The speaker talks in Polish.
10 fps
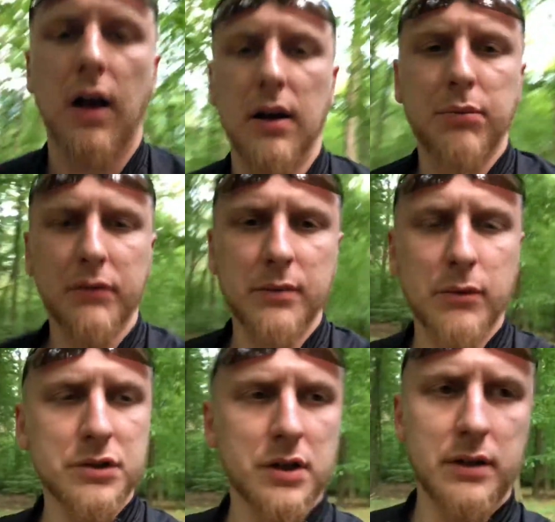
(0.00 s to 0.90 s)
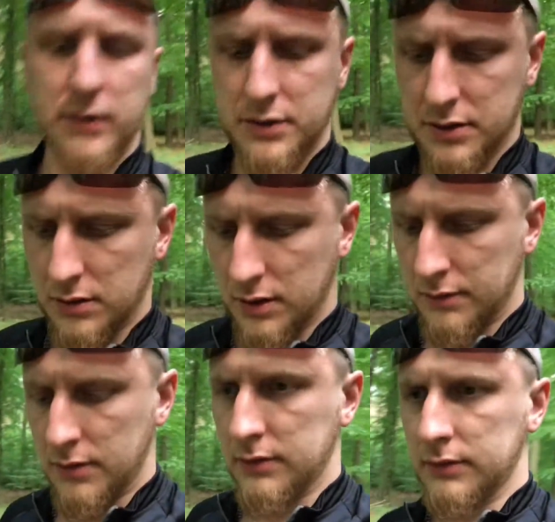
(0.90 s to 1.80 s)
Ale powiem może, dlaczego ja
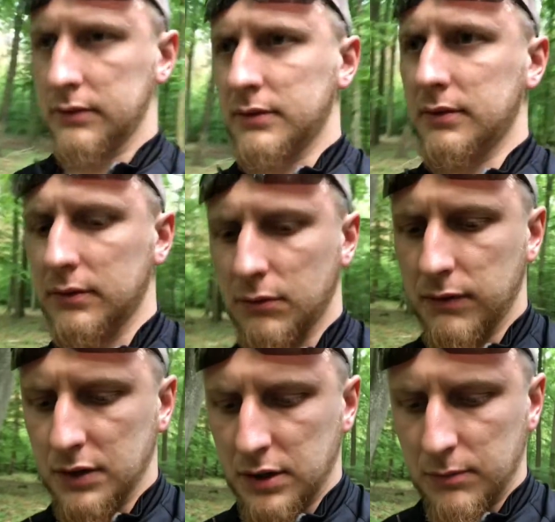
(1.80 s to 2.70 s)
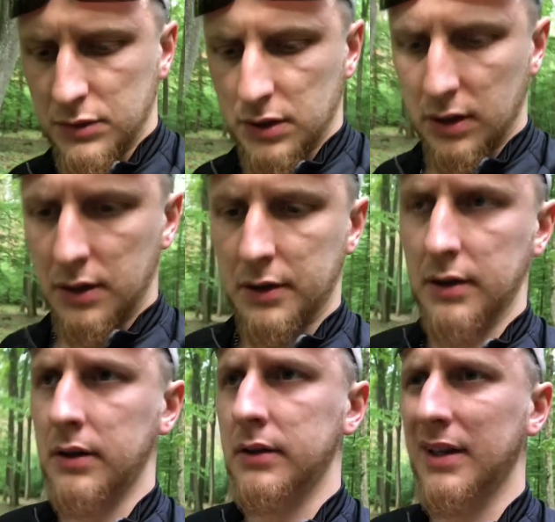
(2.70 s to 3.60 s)
uważam, że
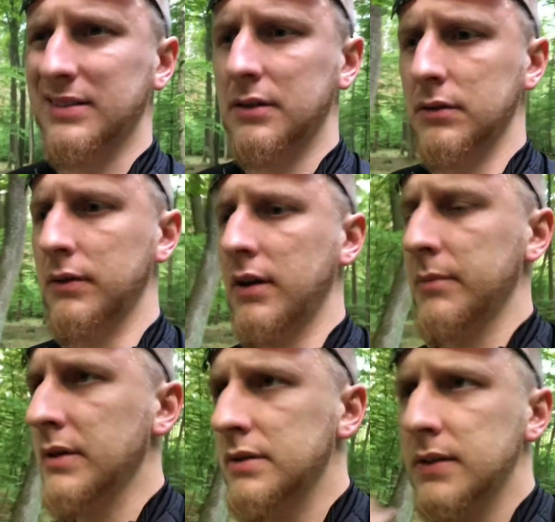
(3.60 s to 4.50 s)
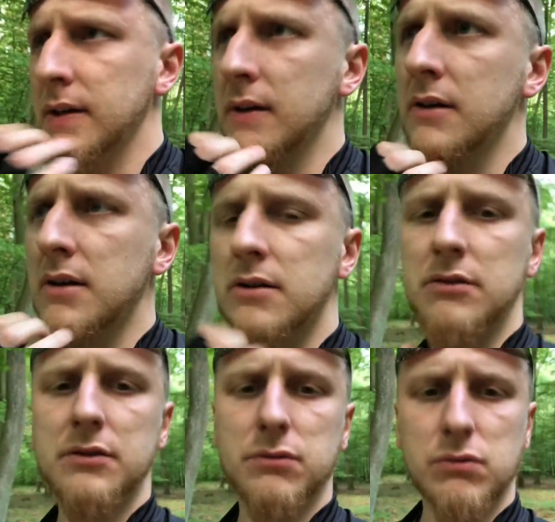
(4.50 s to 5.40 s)
jazda rowerem jest
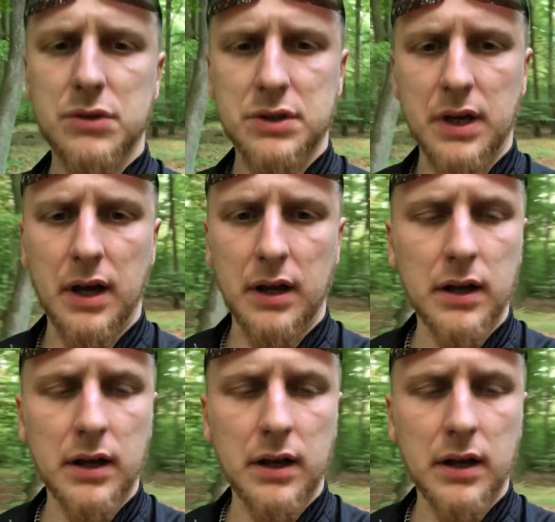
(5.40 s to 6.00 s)
słuszna.